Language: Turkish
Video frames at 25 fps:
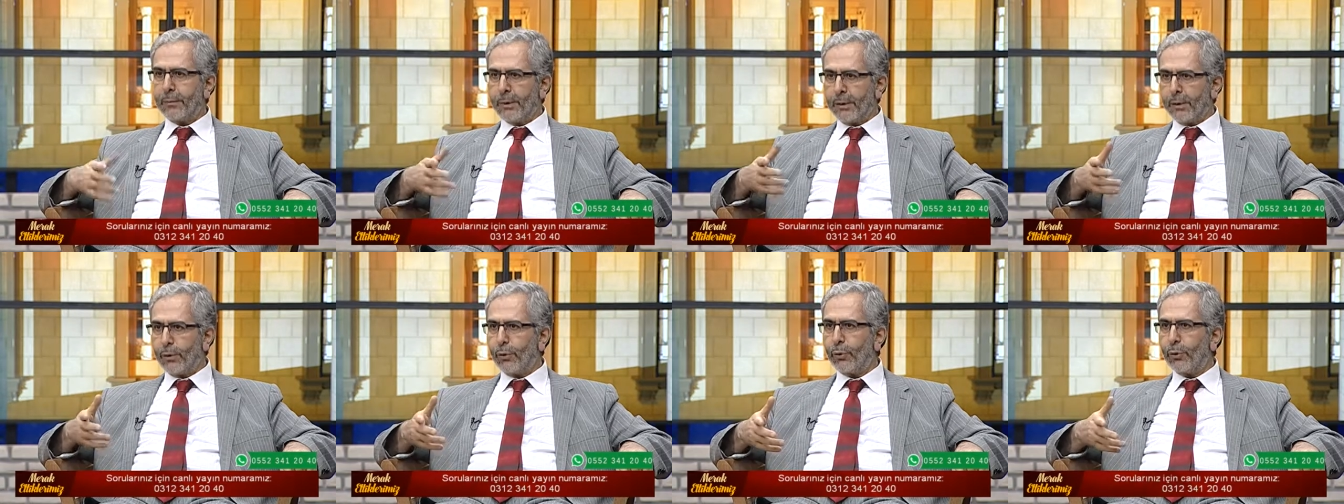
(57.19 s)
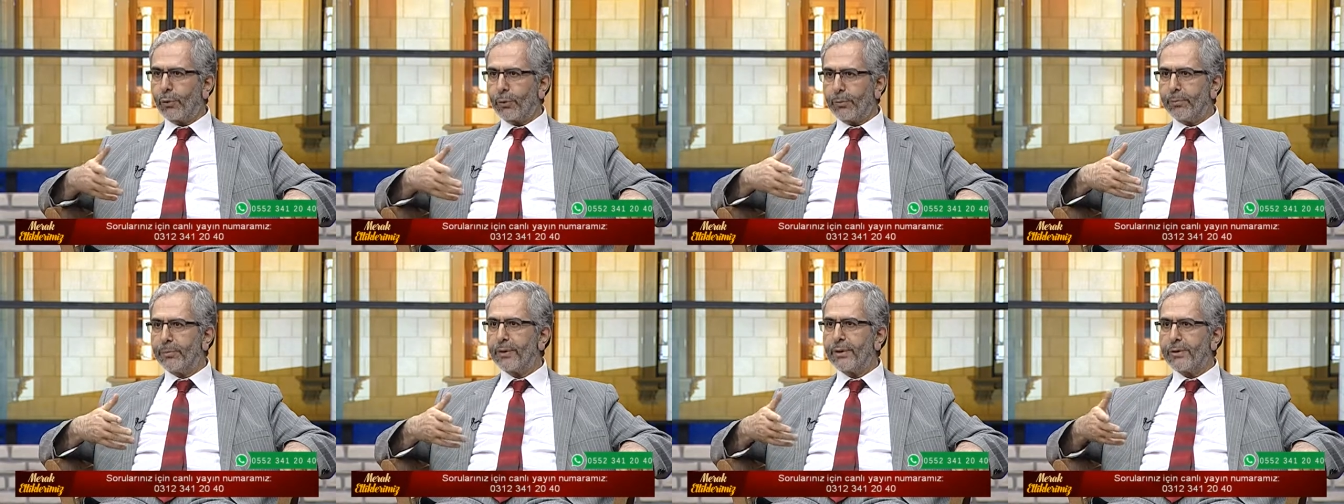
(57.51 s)

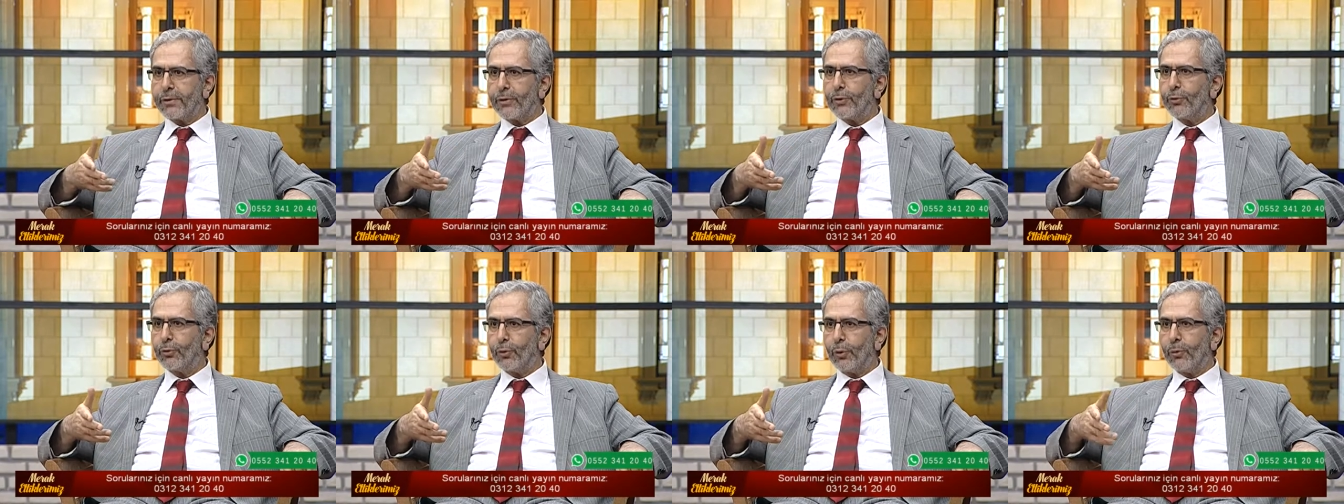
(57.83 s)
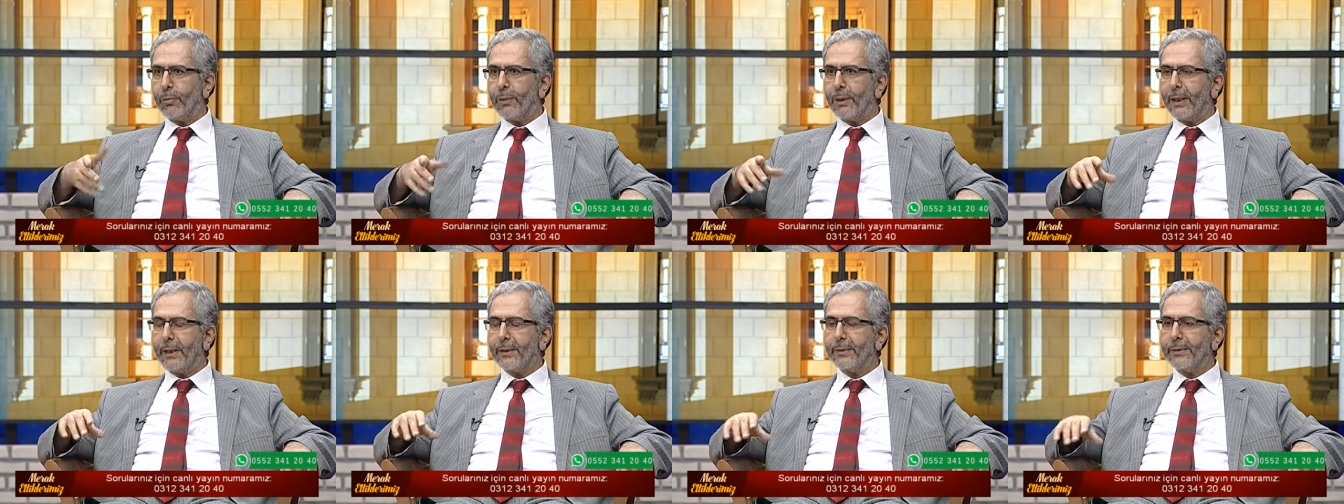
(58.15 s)
biliyorum niçin
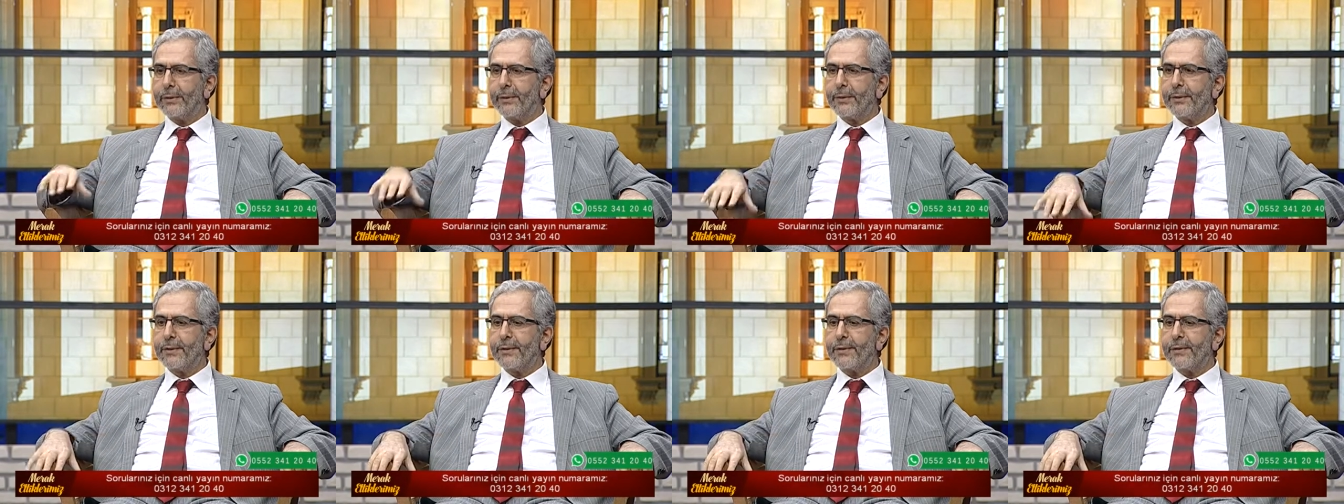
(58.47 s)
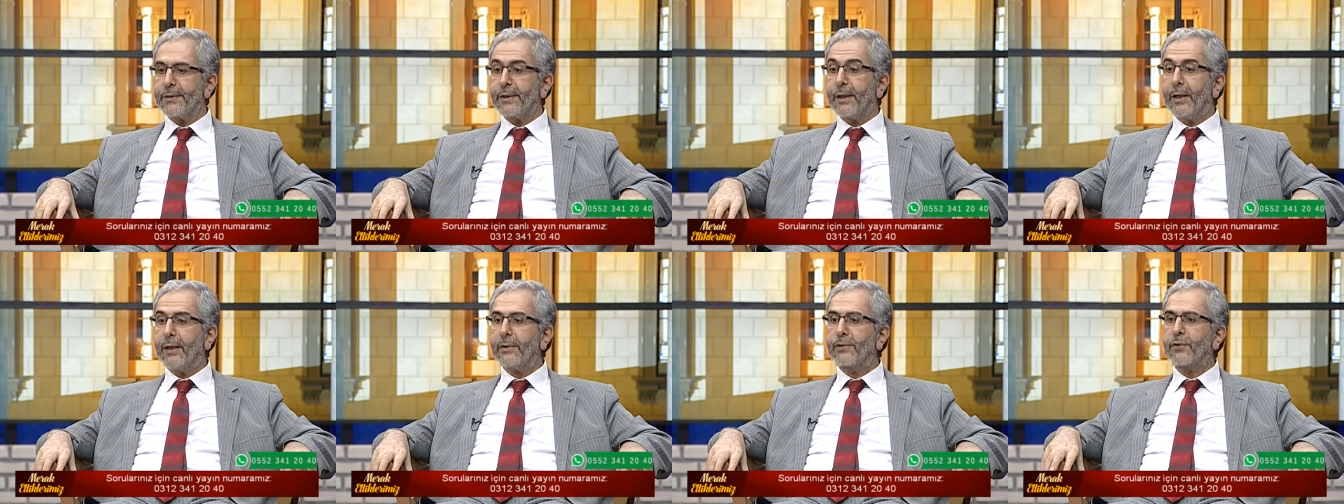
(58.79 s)

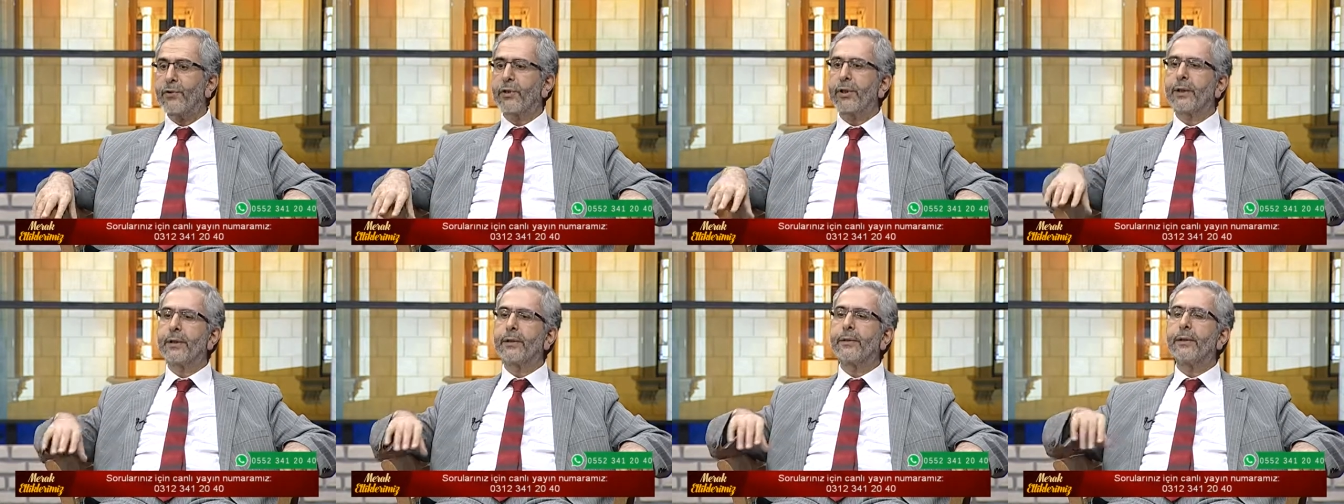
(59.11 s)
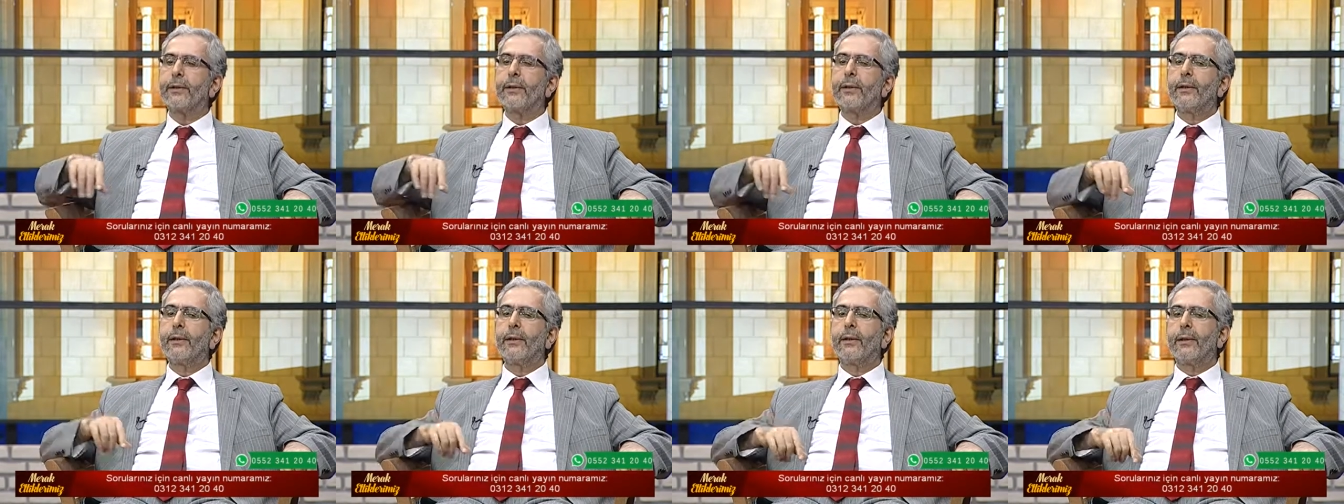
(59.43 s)
toplandığınızı ancak
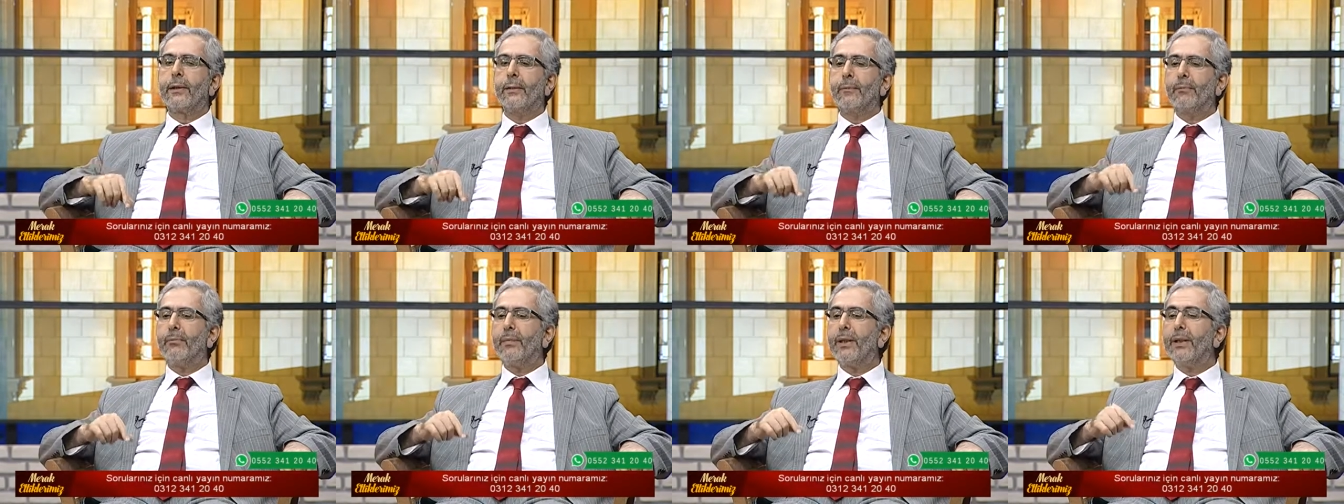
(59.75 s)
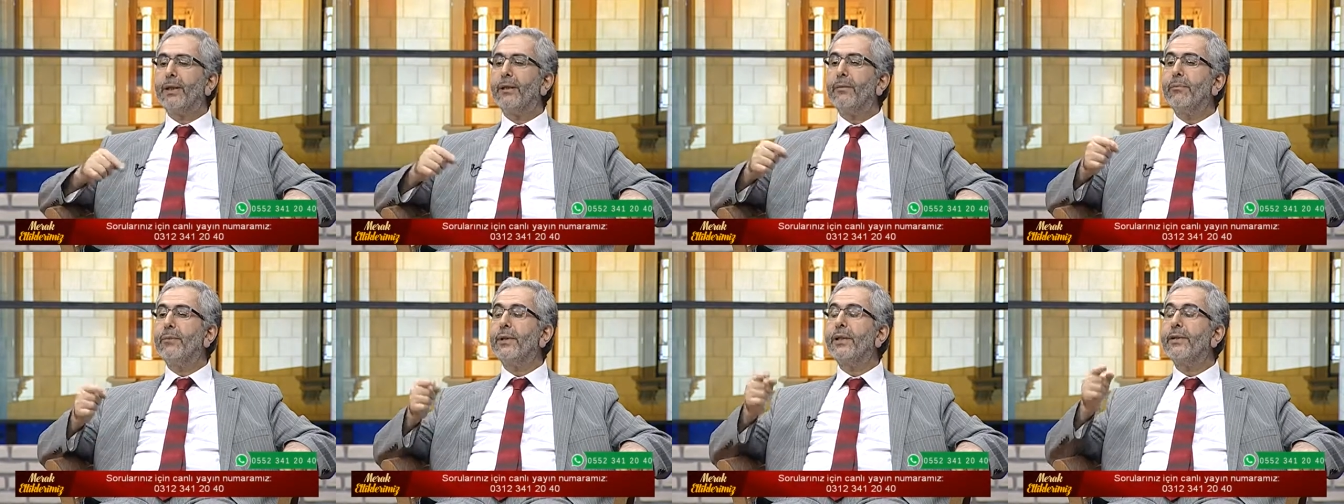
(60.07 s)

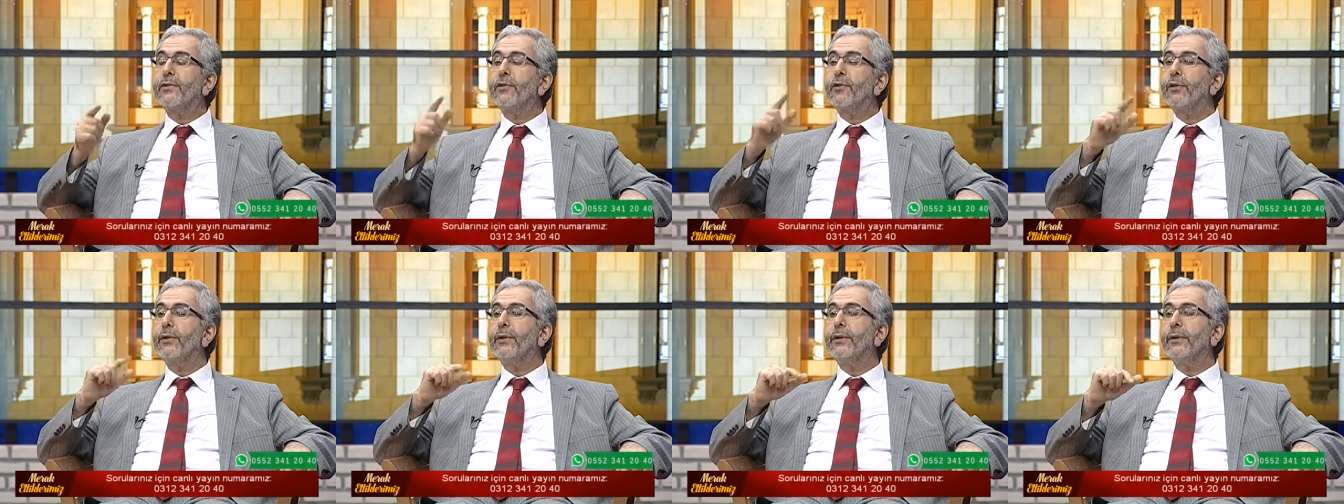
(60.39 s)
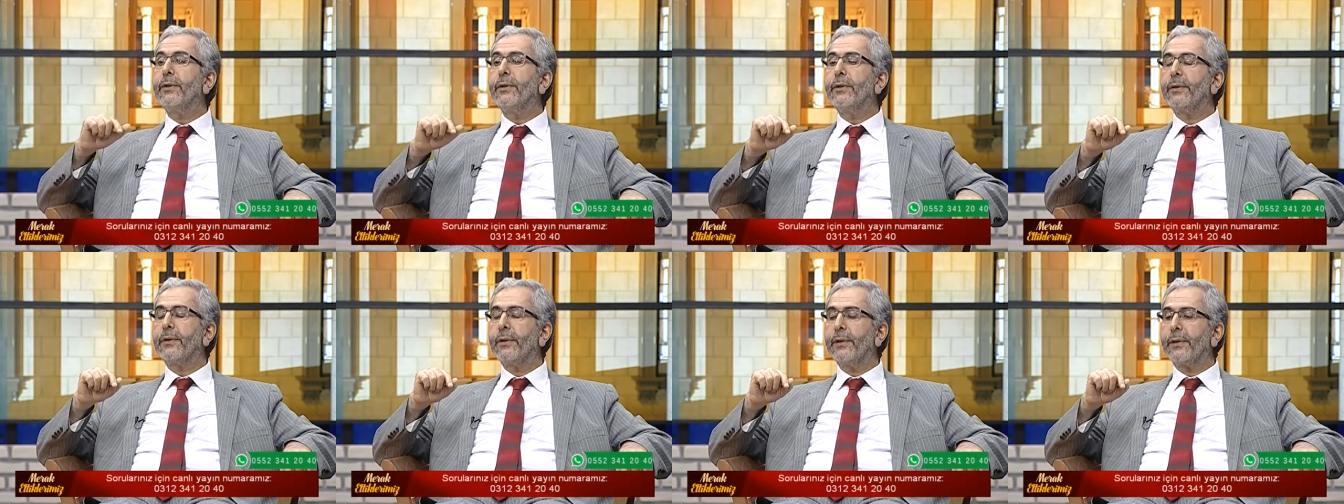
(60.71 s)
benim
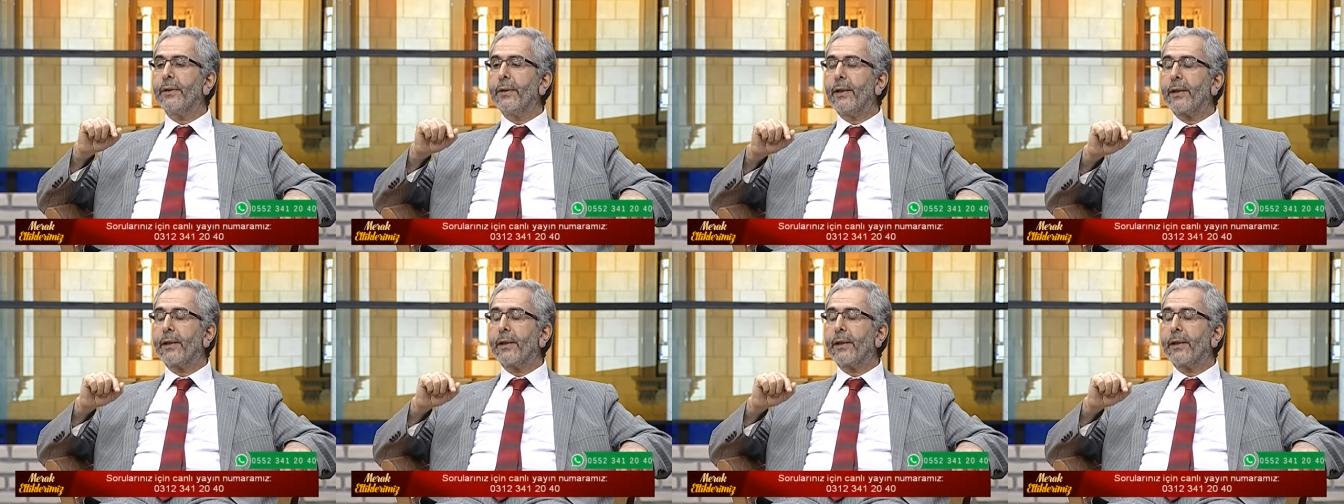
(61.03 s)
niçin e,